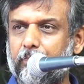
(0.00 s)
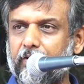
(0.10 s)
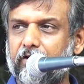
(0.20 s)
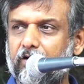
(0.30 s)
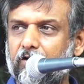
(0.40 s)

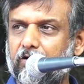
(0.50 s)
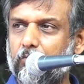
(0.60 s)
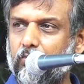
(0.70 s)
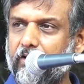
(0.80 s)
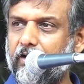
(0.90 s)

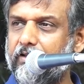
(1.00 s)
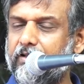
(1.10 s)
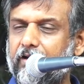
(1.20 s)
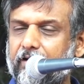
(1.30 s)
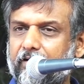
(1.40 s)
உறுப்பினர்களுக்கும் உரிய
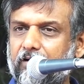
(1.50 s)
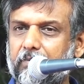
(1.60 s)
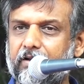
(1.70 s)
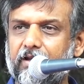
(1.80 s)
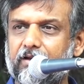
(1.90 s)
அதிகாரங்கள்
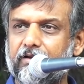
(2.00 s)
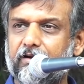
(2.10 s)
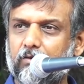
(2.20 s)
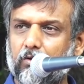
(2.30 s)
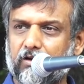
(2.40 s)

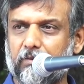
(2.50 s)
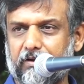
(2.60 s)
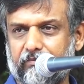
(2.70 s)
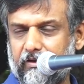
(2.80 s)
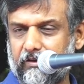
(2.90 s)
மரியாதைகள்
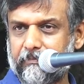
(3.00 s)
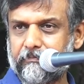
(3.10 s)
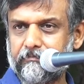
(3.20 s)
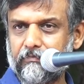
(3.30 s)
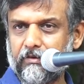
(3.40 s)
கொடுக்கப்படவில்லை
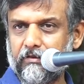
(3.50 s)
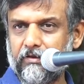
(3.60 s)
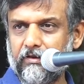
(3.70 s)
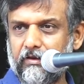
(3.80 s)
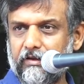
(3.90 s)

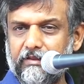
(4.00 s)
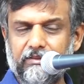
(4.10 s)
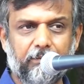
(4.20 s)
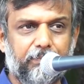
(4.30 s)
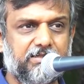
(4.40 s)

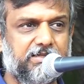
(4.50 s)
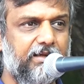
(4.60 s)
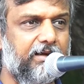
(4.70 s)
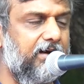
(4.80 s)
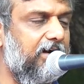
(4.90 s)
இந்த
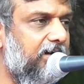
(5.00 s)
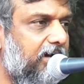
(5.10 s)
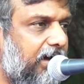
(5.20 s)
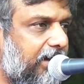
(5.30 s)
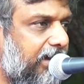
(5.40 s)
பிரச்சனைகள்
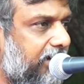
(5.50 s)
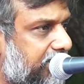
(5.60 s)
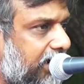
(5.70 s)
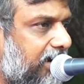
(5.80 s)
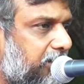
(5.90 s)
அங்கே
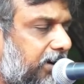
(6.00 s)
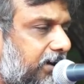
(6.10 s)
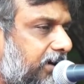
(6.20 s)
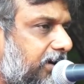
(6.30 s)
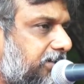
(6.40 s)

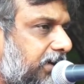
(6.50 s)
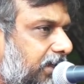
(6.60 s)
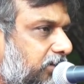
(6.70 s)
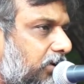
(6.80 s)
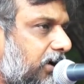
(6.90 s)
நிதானமாக
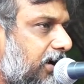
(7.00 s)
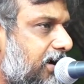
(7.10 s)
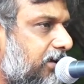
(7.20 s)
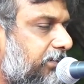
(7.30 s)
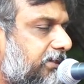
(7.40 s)
தலைதூக்க
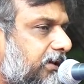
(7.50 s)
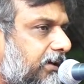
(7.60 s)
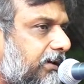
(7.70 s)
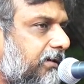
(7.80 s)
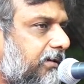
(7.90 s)
ஆரம்பித்தன
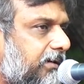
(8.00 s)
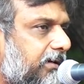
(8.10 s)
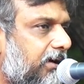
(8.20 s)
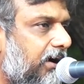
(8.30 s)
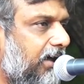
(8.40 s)

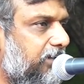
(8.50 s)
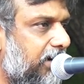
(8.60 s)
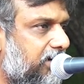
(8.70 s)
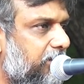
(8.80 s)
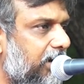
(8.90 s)
அது
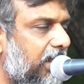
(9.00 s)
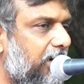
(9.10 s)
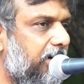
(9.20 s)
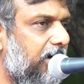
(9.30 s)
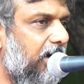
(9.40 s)

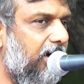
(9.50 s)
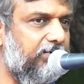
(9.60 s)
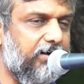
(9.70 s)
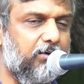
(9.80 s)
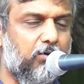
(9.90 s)
மட்டுமல்லாமல்
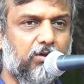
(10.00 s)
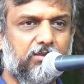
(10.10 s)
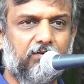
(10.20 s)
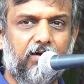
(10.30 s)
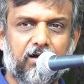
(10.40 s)
அவர்கள்
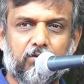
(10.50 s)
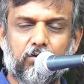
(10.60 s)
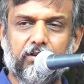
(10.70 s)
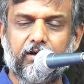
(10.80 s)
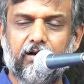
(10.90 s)
கொடுத்த
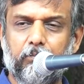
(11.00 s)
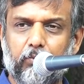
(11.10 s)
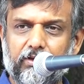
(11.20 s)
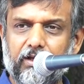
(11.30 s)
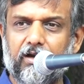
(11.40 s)
வாக்குறுதிகள்
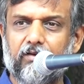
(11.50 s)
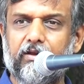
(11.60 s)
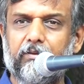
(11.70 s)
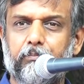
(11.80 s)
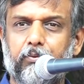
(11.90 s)
பொய்யானவை